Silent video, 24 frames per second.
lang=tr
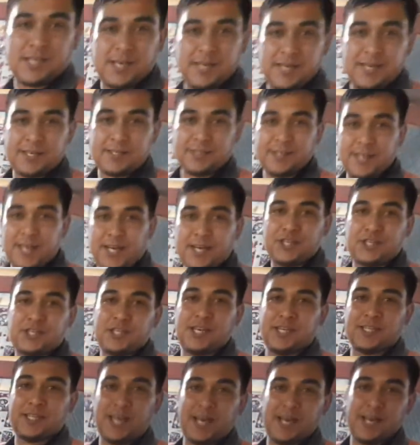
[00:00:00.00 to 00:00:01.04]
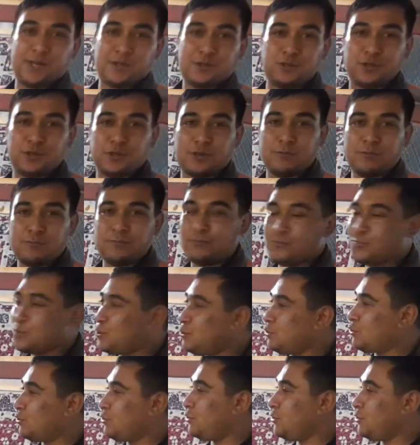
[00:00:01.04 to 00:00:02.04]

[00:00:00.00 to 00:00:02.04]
eğer her şeye değer diyorum. Evet.